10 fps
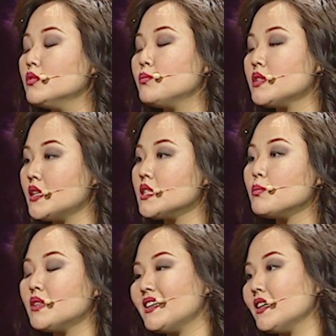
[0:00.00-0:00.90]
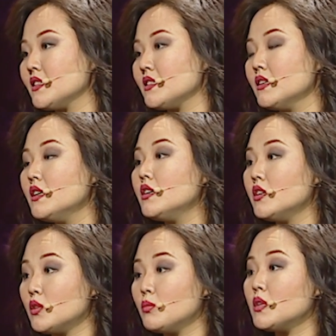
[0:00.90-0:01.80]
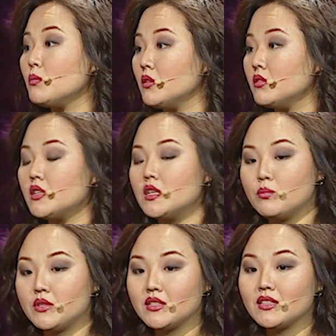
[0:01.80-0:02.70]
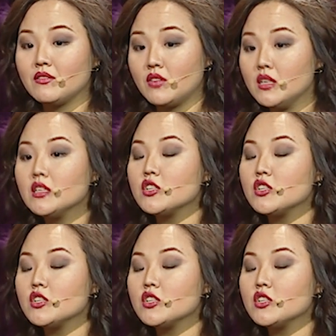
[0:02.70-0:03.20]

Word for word: будет постоянно спотыкаться. Mm. Чтобы не было вот таких преткновений,